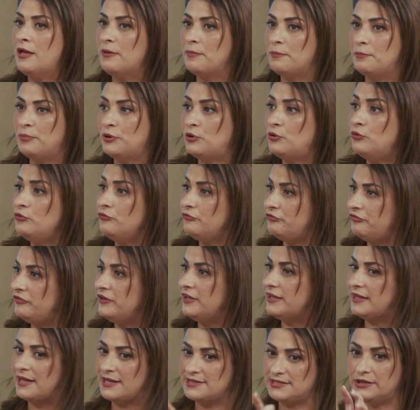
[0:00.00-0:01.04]
بيكون في
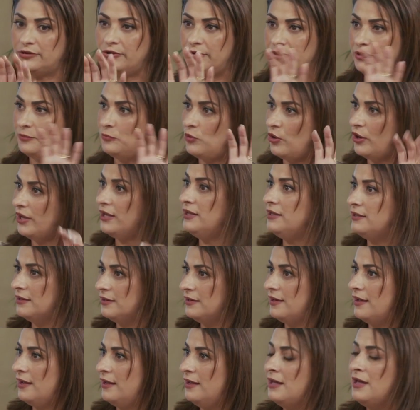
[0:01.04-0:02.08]
كاتيجوري
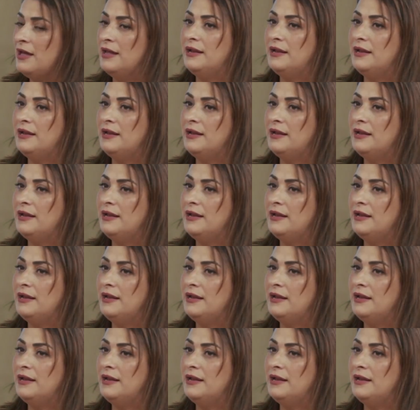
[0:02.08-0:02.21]
معينة